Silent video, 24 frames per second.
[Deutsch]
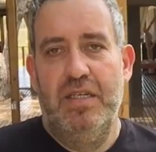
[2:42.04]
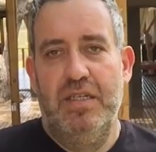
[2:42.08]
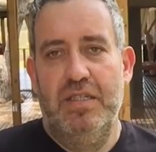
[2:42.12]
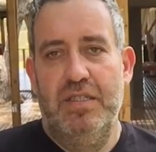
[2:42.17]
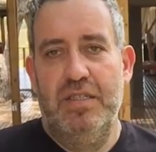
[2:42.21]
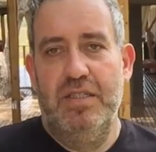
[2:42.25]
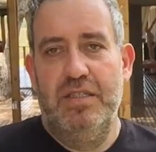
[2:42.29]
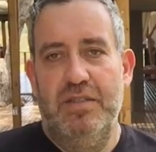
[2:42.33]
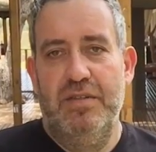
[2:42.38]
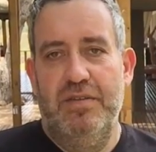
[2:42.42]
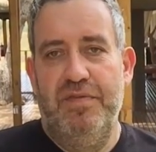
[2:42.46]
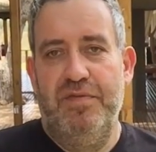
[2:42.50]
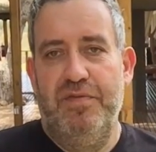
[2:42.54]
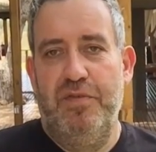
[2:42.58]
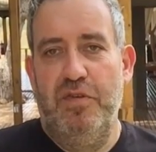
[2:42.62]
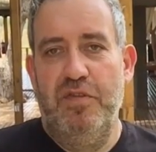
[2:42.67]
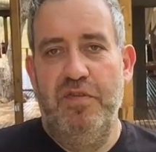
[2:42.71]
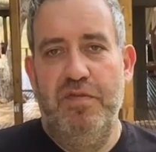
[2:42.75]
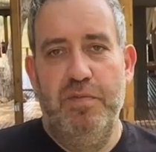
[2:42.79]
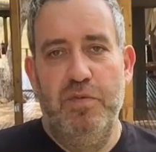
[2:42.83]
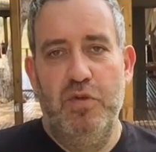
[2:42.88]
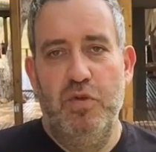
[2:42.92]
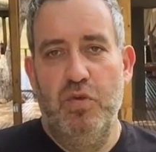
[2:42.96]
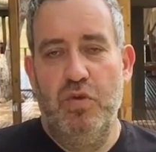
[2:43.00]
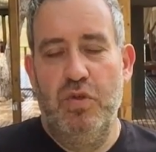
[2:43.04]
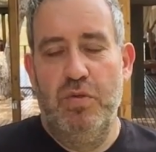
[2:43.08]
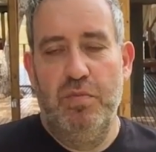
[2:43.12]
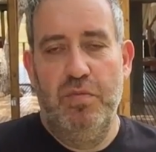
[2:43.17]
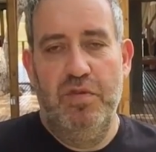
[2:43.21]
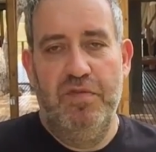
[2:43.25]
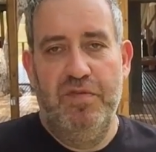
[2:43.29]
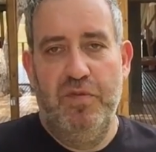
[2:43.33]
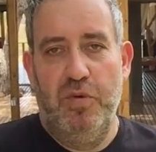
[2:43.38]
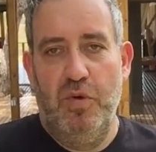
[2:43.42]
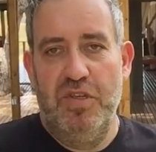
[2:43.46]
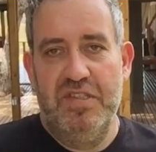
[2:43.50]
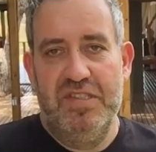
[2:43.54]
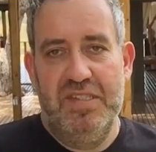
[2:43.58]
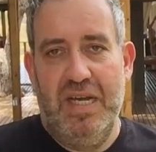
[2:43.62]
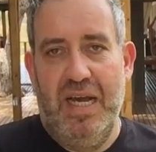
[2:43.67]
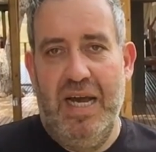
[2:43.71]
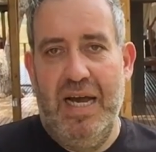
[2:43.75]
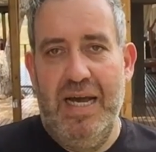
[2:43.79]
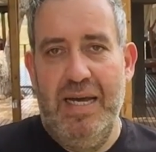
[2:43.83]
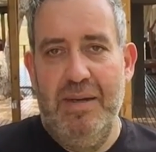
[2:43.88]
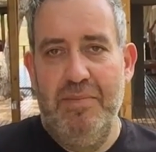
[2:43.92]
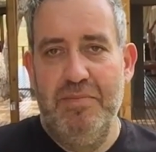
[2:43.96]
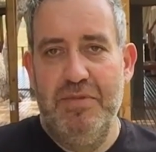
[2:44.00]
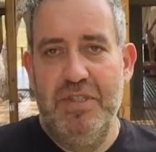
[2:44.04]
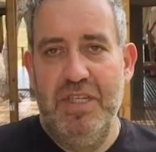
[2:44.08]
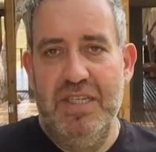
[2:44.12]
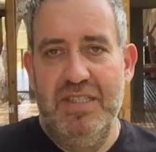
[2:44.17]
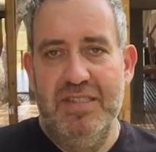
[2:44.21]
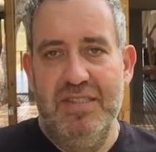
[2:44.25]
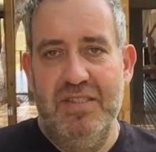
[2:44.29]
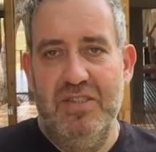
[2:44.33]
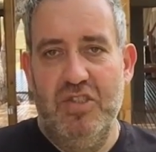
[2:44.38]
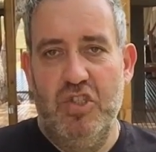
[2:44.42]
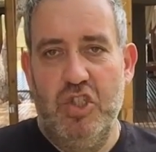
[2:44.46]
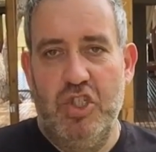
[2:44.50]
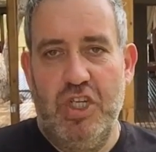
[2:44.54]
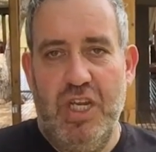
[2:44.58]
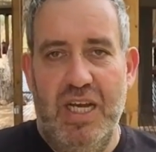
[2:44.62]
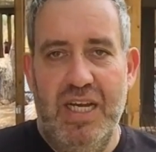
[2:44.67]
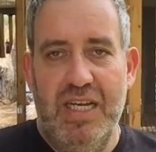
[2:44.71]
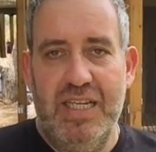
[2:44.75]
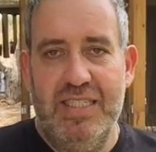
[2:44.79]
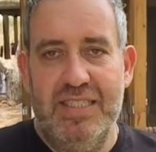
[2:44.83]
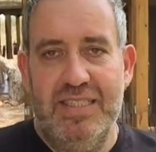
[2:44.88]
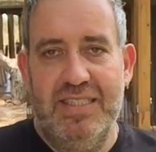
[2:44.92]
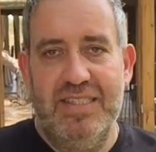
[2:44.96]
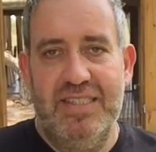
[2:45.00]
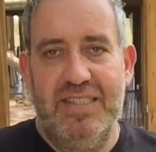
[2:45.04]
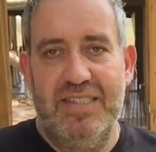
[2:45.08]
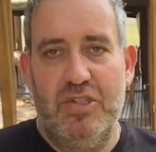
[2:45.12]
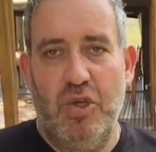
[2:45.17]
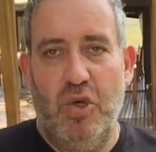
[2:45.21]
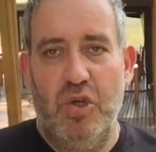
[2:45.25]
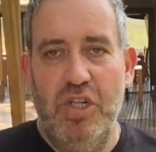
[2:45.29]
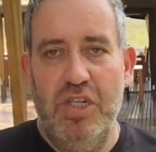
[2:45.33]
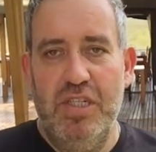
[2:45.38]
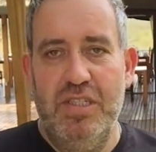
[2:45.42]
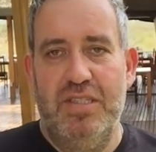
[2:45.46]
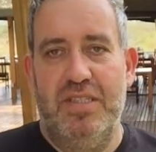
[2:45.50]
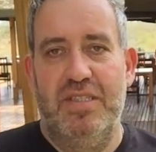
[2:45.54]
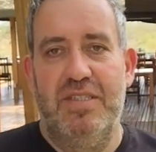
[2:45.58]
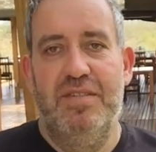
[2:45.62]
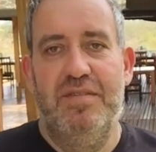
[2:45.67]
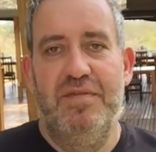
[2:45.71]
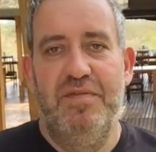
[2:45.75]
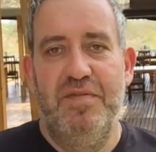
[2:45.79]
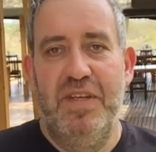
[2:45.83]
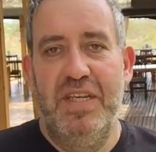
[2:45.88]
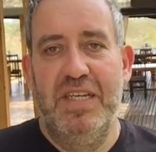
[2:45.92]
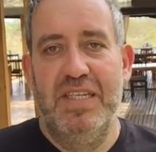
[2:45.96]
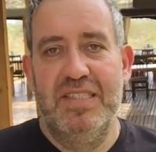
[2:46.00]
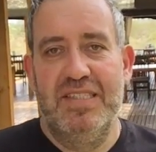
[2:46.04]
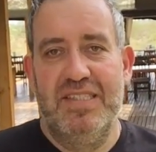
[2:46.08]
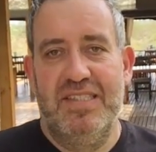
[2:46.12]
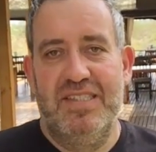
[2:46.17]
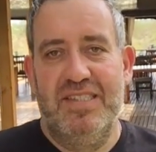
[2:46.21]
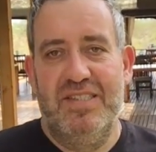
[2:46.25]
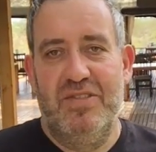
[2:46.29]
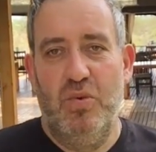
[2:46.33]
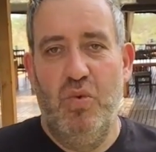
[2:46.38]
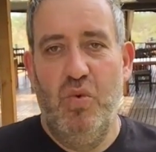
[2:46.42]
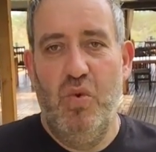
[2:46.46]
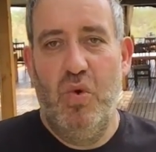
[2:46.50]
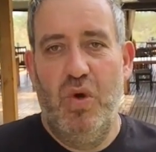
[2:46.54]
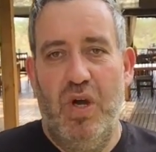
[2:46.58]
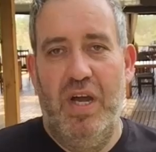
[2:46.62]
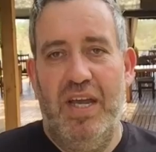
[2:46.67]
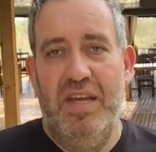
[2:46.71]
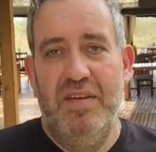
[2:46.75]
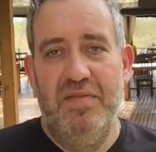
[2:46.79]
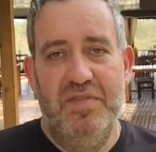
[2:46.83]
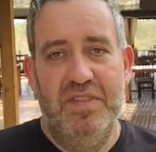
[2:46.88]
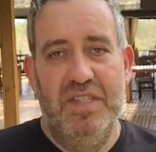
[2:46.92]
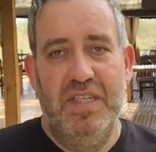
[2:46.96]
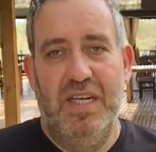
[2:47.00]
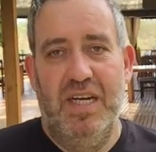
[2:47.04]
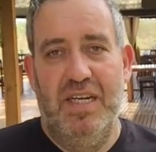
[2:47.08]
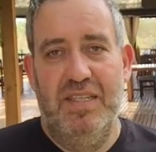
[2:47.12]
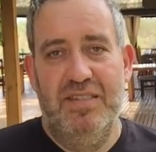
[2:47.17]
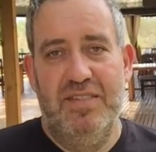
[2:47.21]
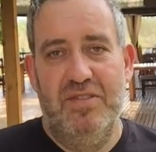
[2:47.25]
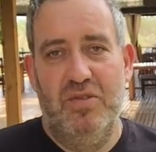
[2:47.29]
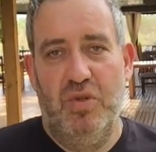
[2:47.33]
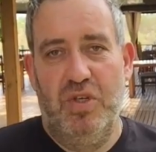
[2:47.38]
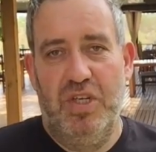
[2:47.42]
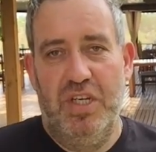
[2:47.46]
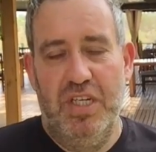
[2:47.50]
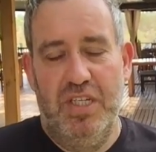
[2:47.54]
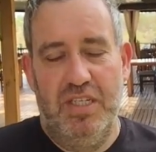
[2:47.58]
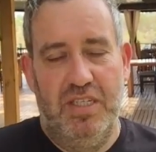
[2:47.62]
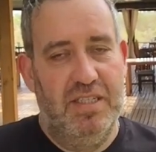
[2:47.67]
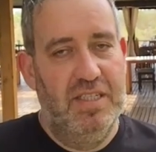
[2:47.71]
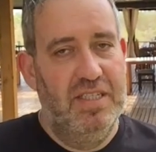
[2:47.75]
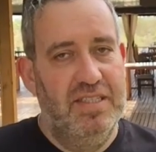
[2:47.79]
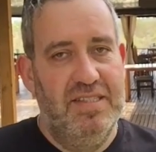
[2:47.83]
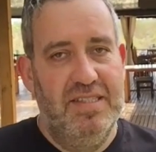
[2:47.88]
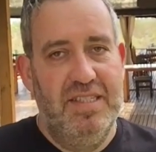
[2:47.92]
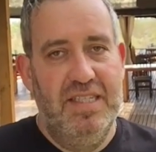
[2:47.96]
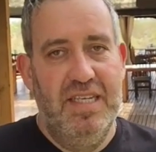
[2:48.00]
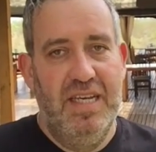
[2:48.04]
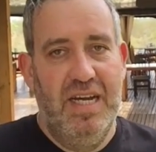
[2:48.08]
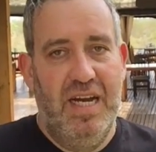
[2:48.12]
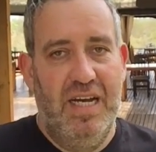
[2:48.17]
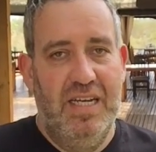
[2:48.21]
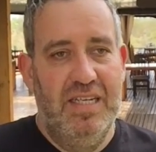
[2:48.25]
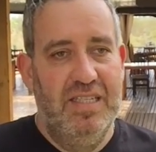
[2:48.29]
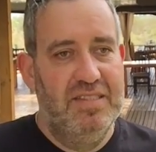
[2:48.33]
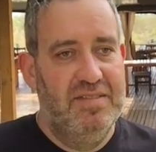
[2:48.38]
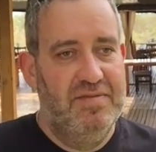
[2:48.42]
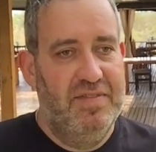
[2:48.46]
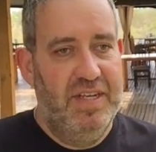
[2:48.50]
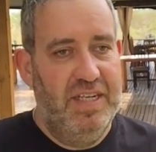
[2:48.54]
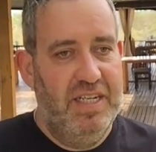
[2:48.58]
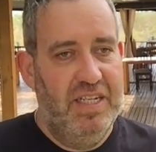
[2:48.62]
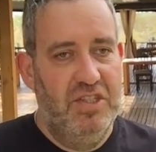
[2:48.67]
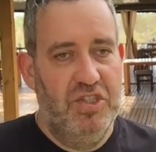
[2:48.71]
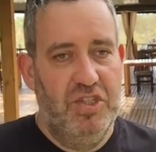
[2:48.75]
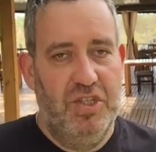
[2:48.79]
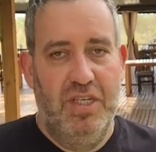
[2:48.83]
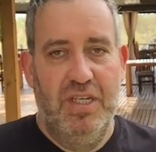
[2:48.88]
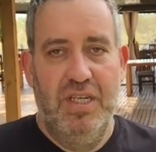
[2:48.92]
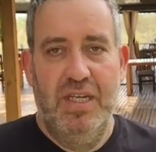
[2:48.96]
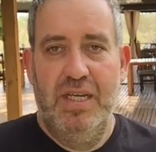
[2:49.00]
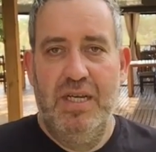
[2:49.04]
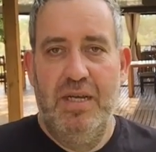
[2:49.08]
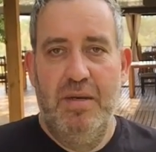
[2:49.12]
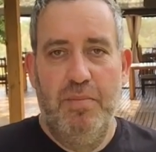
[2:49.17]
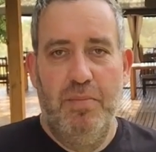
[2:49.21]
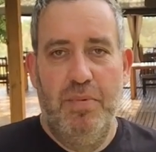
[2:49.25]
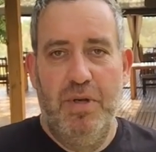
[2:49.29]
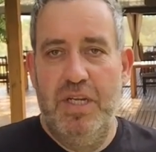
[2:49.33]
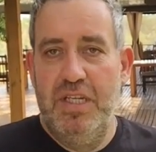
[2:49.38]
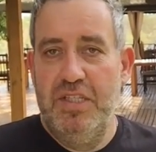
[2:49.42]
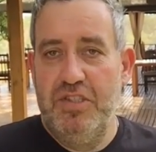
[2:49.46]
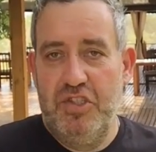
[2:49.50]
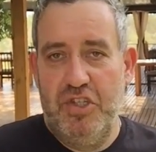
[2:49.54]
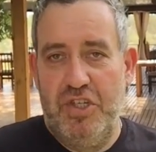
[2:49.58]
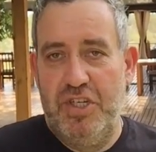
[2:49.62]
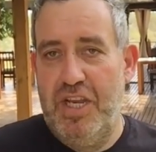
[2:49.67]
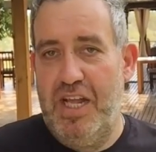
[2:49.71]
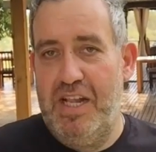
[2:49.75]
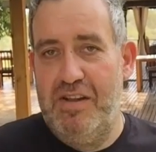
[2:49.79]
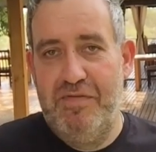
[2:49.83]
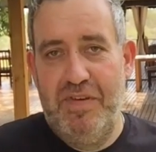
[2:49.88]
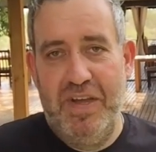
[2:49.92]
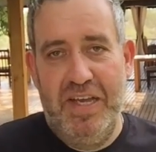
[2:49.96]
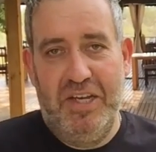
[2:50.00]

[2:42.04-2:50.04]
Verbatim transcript: Äh, fünf Minuten bevor es Abendessen starten sollte, fing es so heftig an zu regnen, dass die hier alles wirklich blitzschnell